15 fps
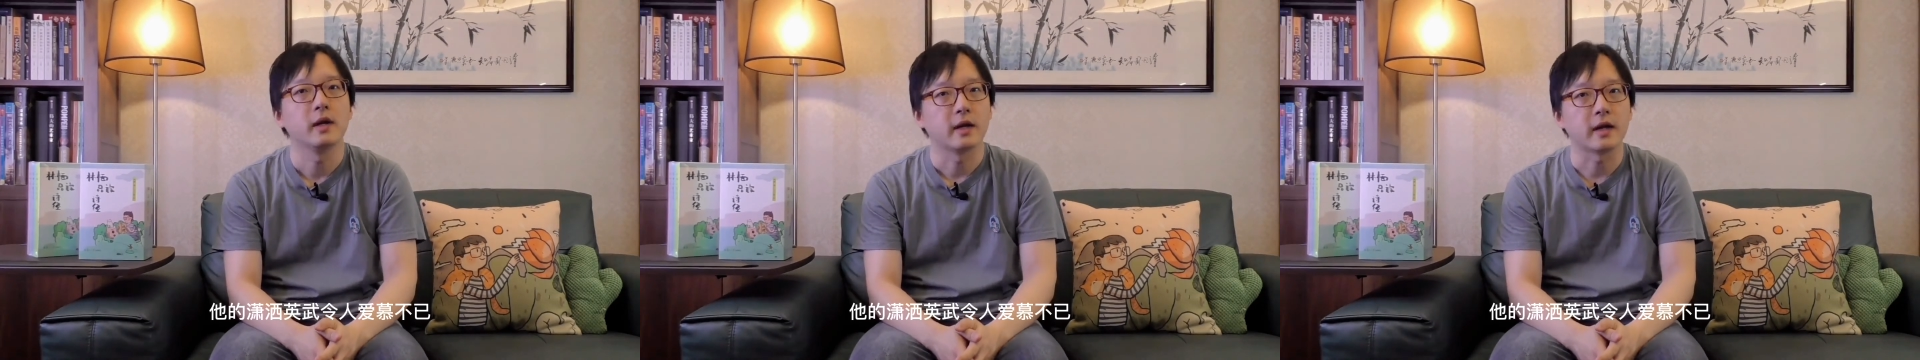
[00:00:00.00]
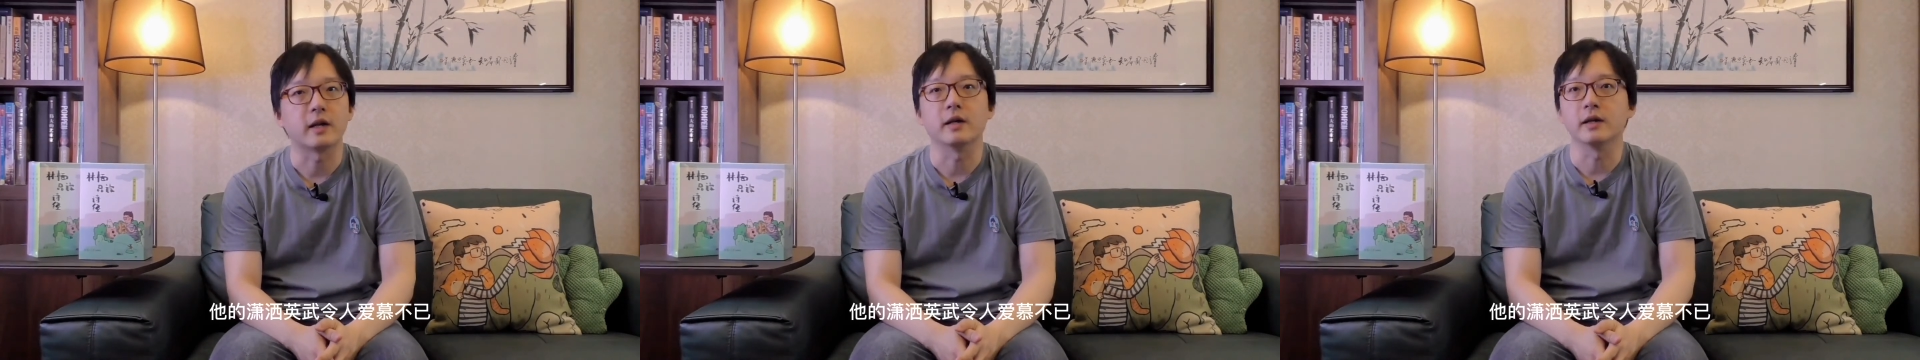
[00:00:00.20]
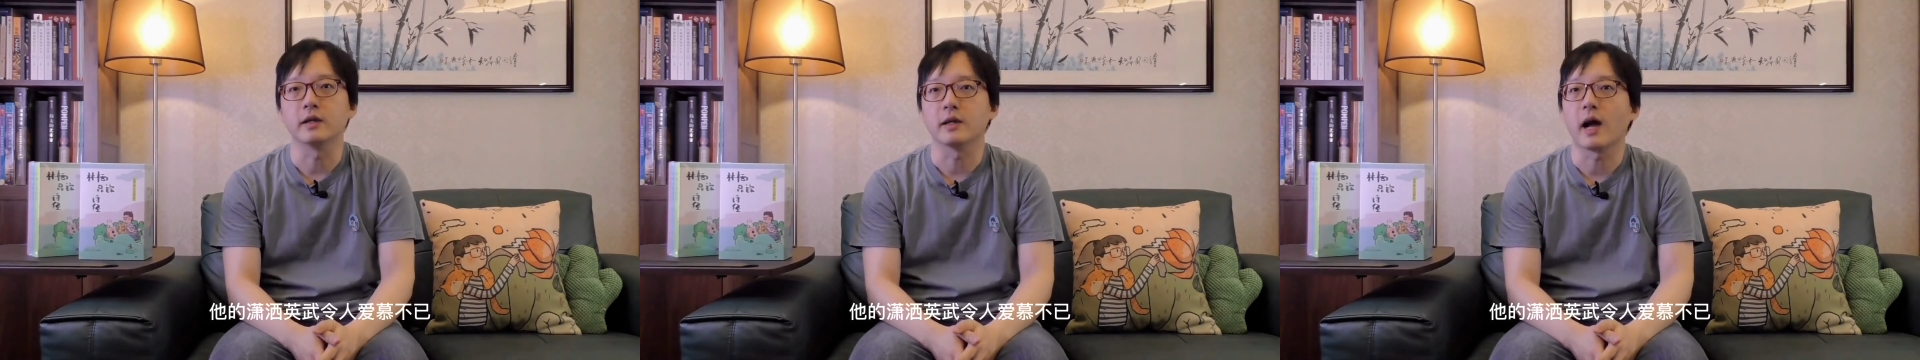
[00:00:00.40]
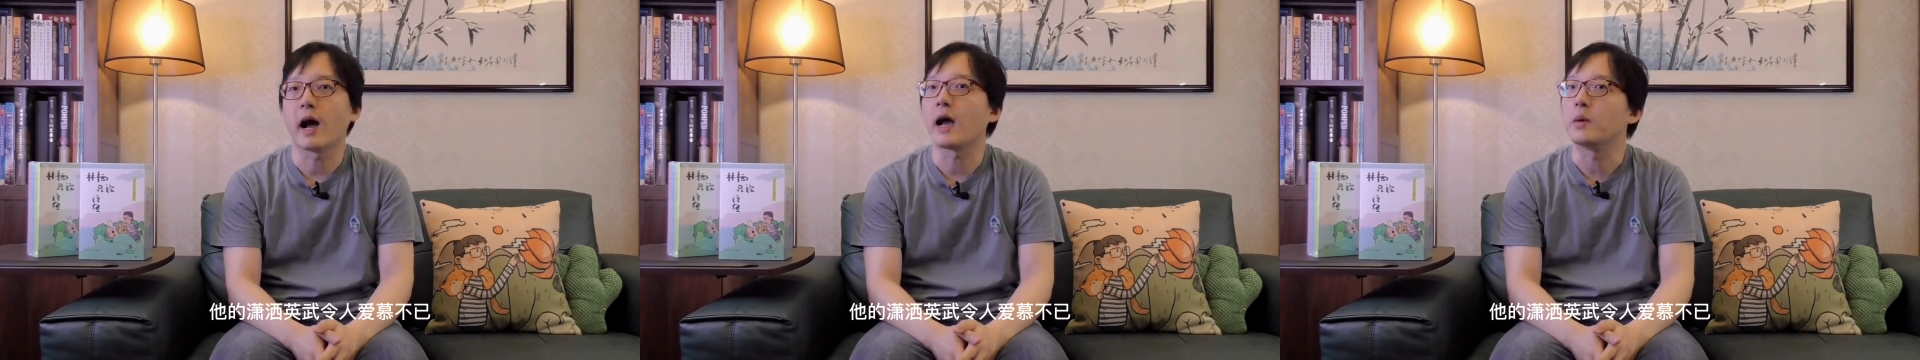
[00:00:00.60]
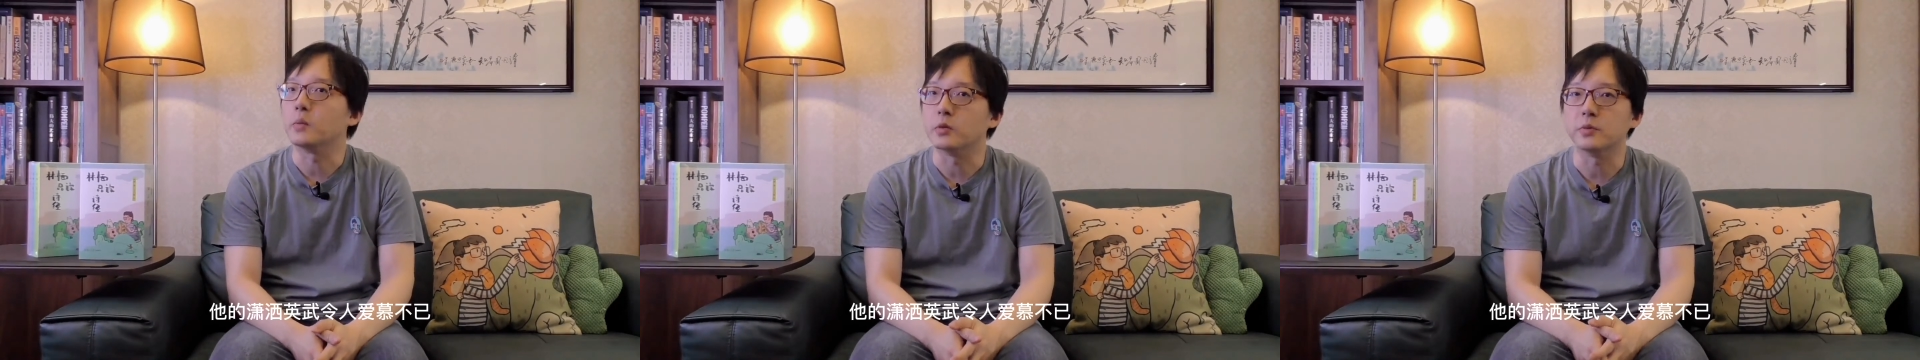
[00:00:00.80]
令人
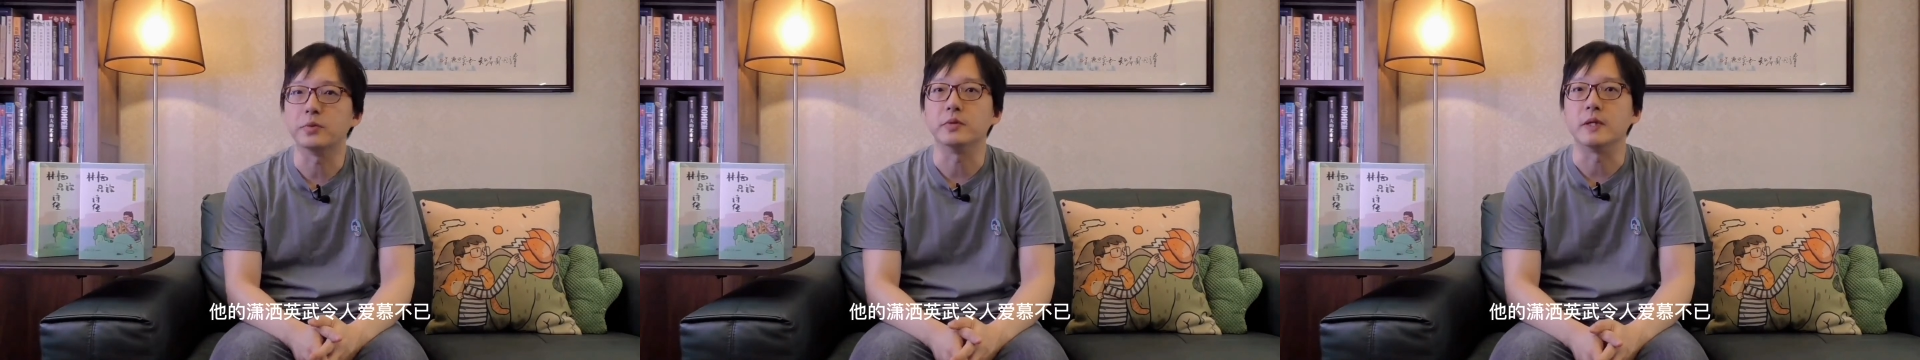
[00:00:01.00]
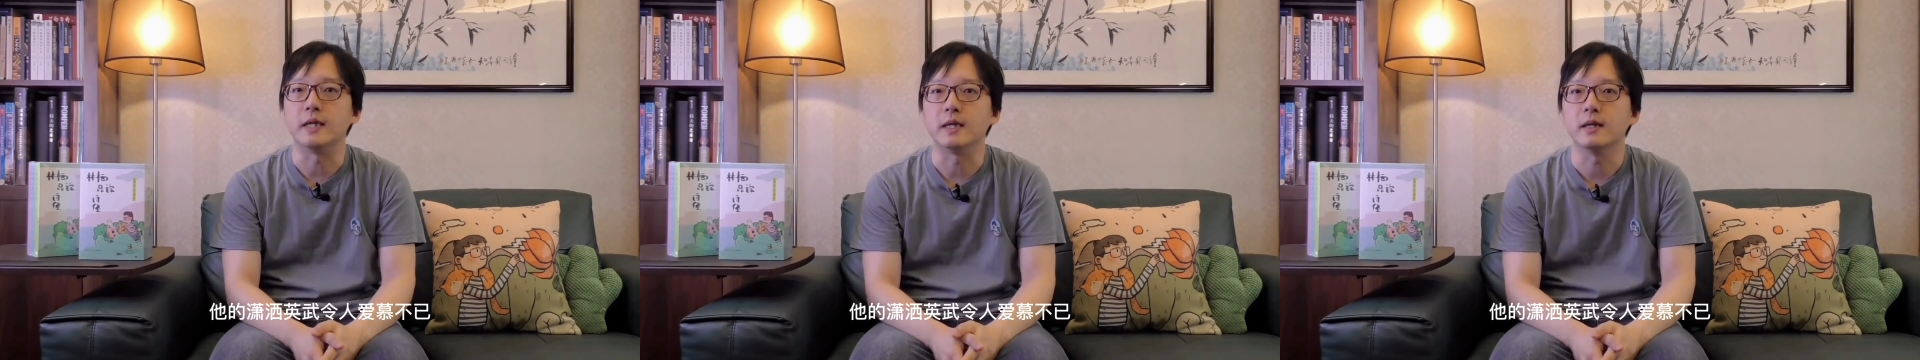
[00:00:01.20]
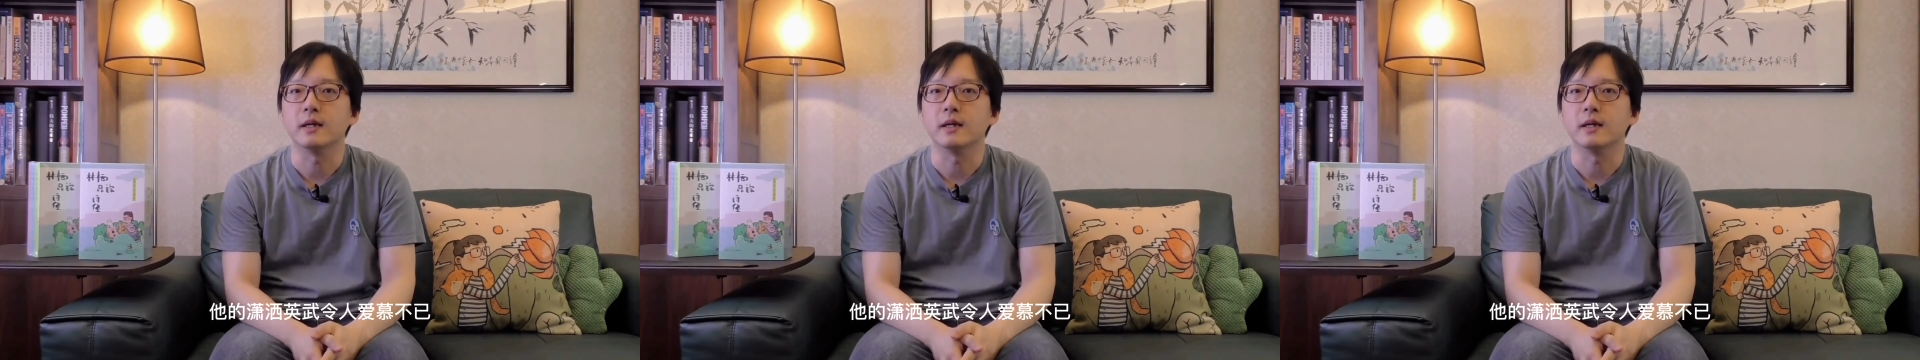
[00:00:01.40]
爱慕不已，